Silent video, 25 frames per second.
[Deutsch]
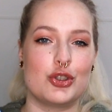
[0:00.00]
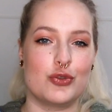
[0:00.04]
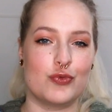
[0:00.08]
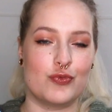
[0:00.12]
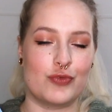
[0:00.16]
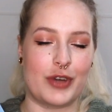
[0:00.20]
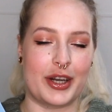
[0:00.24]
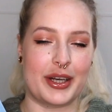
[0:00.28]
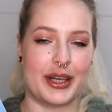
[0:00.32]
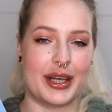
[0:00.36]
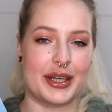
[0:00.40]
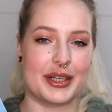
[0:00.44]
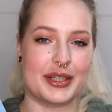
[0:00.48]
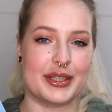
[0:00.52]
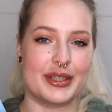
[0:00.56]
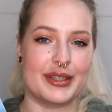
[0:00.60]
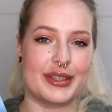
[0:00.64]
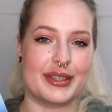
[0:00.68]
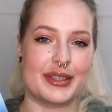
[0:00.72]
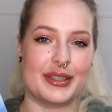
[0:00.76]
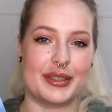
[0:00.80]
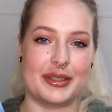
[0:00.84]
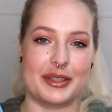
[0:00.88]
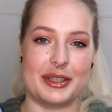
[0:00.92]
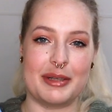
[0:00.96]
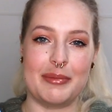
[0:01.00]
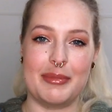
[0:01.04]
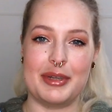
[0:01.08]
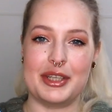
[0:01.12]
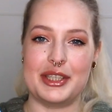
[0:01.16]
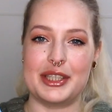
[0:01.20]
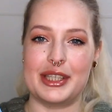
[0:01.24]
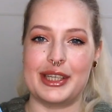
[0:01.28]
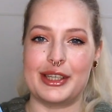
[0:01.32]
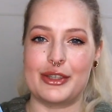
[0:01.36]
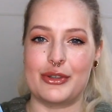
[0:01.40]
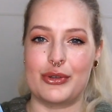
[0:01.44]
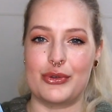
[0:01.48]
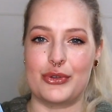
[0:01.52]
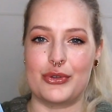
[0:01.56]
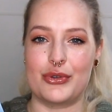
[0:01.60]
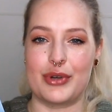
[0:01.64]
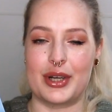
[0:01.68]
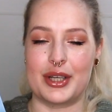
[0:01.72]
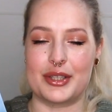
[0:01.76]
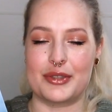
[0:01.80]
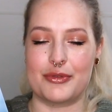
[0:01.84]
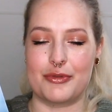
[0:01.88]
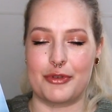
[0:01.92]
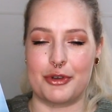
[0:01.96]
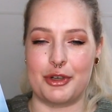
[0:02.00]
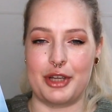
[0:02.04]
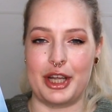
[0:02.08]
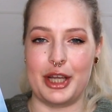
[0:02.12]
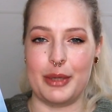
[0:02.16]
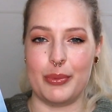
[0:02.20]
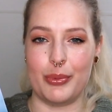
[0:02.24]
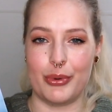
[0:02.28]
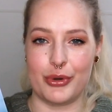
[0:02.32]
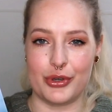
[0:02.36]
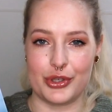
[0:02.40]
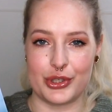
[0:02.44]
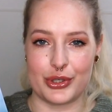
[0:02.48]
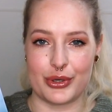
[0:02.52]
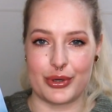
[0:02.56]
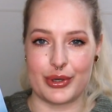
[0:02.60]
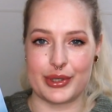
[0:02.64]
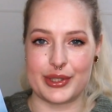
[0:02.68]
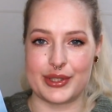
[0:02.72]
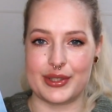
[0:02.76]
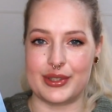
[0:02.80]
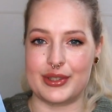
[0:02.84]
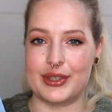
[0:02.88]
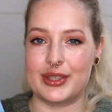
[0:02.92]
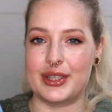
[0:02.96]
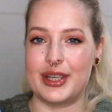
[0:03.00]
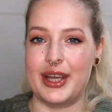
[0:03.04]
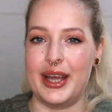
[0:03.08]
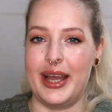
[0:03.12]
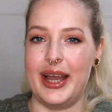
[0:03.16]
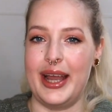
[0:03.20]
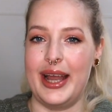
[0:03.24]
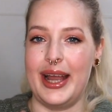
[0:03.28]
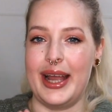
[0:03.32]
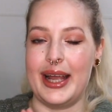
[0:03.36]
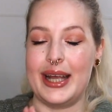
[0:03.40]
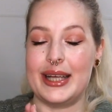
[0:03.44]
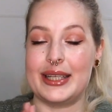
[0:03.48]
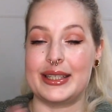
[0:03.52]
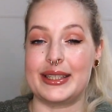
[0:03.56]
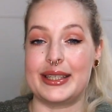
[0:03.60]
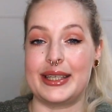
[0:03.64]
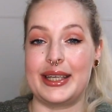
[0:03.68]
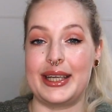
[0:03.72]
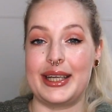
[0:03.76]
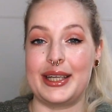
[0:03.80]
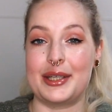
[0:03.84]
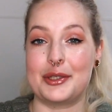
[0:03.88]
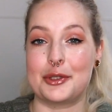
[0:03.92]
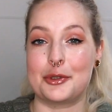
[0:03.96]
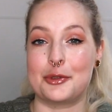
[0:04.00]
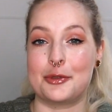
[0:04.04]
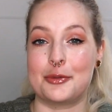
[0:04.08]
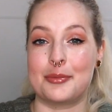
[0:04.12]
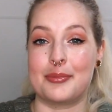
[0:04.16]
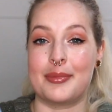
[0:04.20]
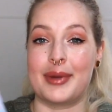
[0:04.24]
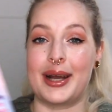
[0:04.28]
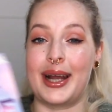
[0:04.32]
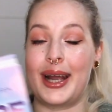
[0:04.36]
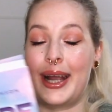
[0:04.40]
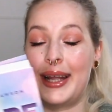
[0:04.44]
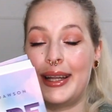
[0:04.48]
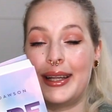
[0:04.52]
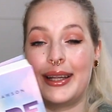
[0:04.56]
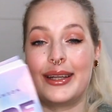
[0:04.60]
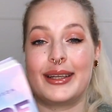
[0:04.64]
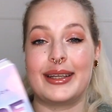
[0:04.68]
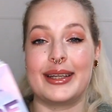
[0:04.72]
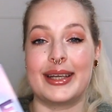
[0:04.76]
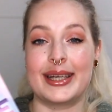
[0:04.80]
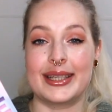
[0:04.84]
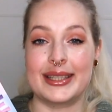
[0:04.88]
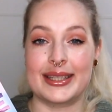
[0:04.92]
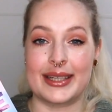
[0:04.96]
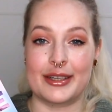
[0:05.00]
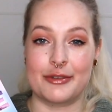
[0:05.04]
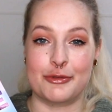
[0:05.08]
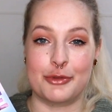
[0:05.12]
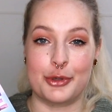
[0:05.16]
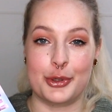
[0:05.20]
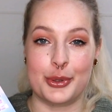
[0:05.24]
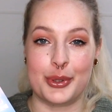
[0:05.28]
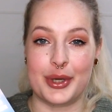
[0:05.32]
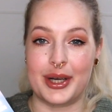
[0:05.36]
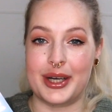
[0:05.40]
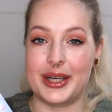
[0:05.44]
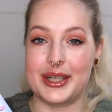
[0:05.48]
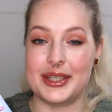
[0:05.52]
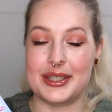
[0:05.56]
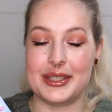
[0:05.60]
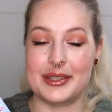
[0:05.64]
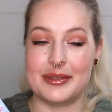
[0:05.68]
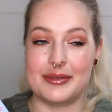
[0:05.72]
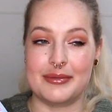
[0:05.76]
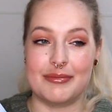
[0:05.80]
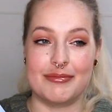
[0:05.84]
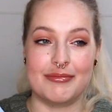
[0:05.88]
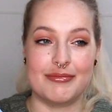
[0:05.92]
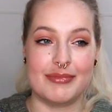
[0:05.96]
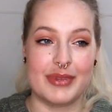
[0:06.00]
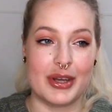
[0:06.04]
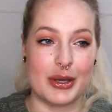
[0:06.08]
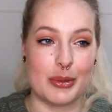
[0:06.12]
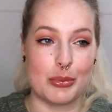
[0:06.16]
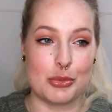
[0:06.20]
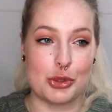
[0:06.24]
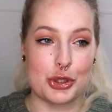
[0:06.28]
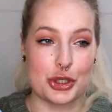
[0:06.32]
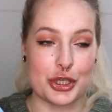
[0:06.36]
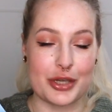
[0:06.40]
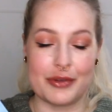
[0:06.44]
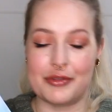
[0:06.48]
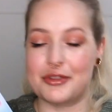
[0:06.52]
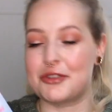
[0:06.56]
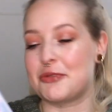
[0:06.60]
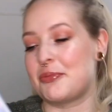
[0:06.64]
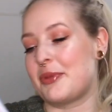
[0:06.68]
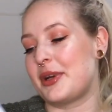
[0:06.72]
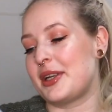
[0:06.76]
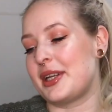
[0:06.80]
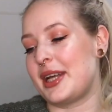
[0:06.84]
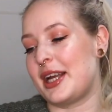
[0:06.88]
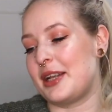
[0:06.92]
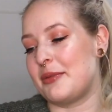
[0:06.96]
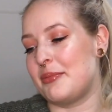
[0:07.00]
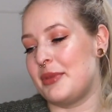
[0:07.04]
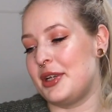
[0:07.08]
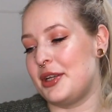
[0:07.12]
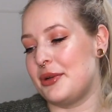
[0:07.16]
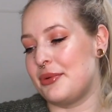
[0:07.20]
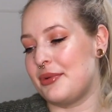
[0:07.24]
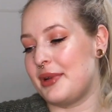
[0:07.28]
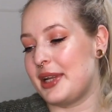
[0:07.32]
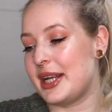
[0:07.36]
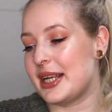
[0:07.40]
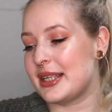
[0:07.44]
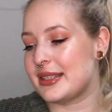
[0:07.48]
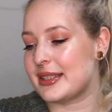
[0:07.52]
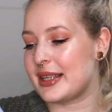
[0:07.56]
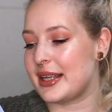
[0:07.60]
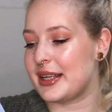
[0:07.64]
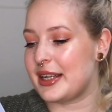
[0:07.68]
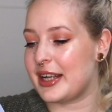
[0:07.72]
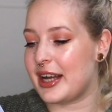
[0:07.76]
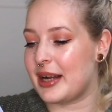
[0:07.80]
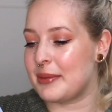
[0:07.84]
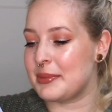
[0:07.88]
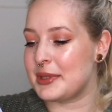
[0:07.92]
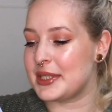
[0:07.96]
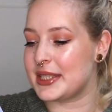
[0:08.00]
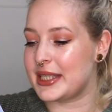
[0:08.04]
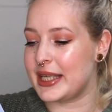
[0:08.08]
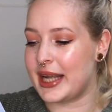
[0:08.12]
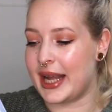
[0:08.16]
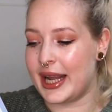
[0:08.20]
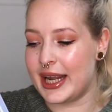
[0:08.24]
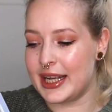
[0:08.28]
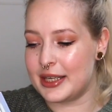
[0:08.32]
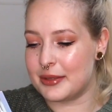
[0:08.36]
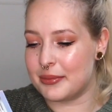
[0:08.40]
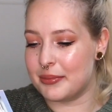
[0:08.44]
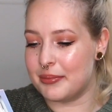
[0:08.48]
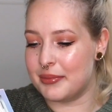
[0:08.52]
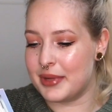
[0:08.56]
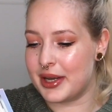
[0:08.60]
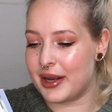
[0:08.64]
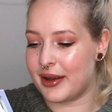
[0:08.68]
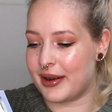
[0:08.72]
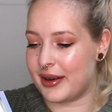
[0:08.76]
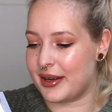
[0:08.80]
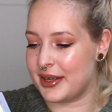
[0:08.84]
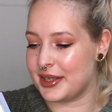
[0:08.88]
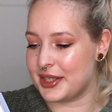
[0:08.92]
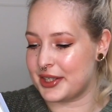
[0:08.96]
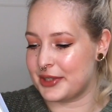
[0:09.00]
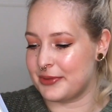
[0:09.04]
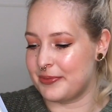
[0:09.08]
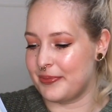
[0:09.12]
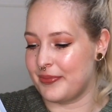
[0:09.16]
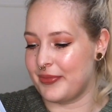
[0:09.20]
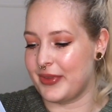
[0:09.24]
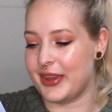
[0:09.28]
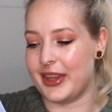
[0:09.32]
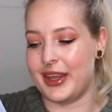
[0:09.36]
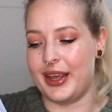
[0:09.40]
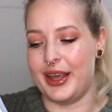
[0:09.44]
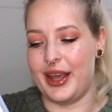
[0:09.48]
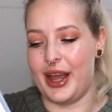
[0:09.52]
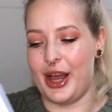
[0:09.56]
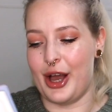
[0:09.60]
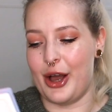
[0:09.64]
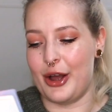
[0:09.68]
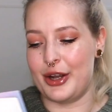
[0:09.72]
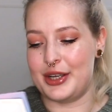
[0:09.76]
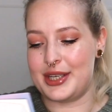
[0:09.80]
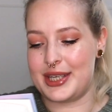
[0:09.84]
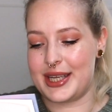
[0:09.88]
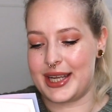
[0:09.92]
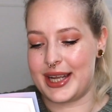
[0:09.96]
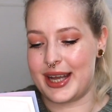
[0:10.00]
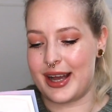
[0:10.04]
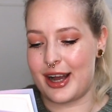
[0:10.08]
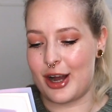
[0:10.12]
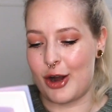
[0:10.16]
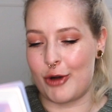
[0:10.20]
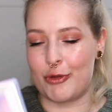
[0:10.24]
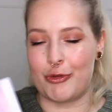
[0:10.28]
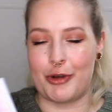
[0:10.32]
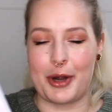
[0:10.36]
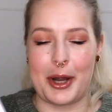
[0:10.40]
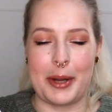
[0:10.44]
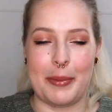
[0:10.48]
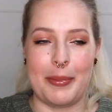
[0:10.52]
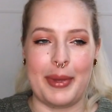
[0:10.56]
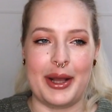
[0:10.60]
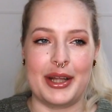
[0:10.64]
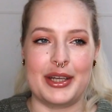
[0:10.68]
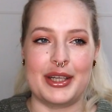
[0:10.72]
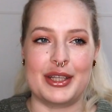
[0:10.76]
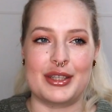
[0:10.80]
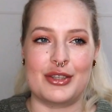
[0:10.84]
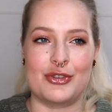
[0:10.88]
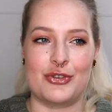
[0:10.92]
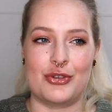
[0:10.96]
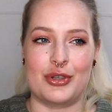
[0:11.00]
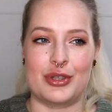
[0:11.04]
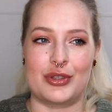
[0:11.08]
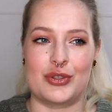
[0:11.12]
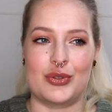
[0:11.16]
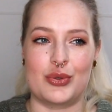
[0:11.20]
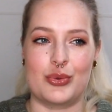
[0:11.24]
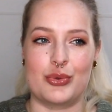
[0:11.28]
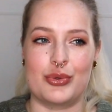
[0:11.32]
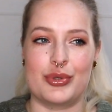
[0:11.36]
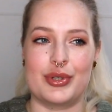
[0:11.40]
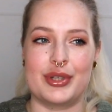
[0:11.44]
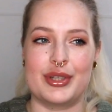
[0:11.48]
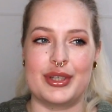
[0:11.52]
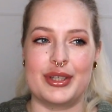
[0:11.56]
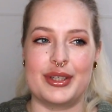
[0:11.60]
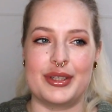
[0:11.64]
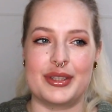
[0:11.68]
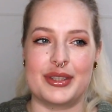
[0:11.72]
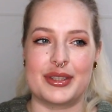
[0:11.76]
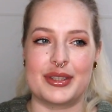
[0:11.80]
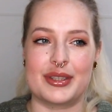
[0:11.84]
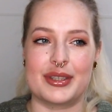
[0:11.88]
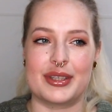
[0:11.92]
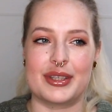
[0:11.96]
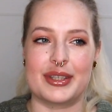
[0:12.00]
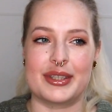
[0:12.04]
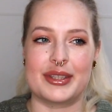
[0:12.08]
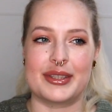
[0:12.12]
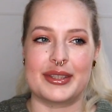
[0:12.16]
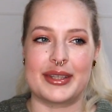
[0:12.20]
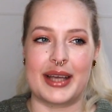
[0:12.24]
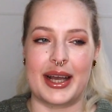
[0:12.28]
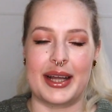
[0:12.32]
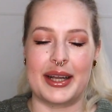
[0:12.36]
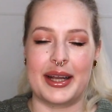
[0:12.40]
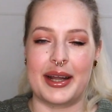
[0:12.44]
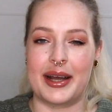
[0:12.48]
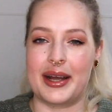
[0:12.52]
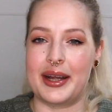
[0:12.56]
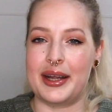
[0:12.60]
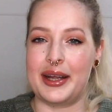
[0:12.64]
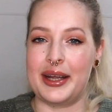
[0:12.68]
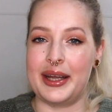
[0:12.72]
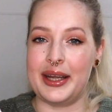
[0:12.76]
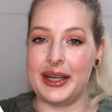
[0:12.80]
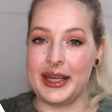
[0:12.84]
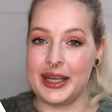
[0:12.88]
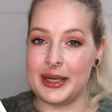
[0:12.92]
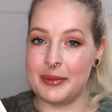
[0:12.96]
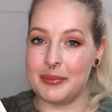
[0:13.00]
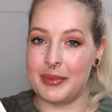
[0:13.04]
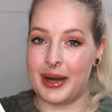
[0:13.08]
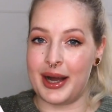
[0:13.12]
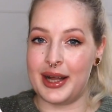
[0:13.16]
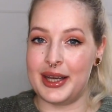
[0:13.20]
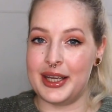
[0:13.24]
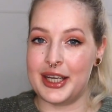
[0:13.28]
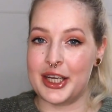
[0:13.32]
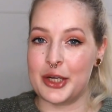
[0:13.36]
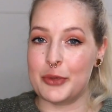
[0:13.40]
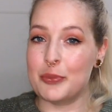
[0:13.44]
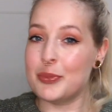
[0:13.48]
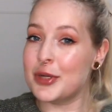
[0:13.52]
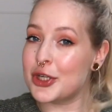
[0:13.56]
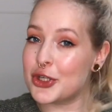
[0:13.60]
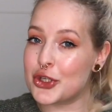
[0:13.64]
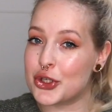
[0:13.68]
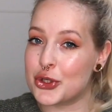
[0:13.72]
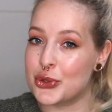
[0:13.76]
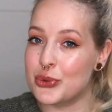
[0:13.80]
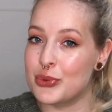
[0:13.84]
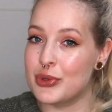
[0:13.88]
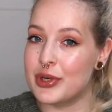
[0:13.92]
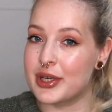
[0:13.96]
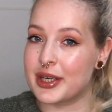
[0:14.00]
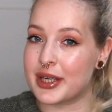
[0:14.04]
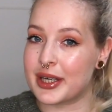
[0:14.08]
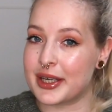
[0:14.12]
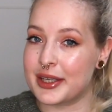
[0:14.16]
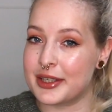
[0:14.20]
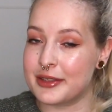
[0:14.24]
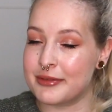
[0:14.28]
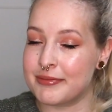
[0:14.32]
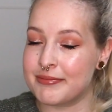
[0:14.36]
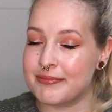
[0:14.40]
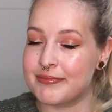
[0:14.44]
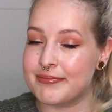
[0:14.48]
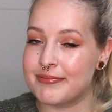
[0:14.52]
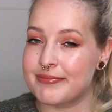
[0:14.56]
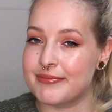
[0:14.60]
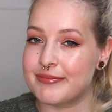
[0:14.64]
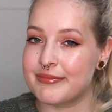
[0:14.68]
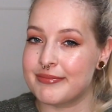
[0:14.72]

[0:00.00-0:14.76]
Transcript: gewandert ist, nämlich der to Trust von April Dawson. Es geht um einen ganz erfolgreichen äh, Geschäftsmann, einen Millionär. Sein Name ist Hayden Millard der auf einmal in der Situation ist, seiner ehemaligen Mitschülerin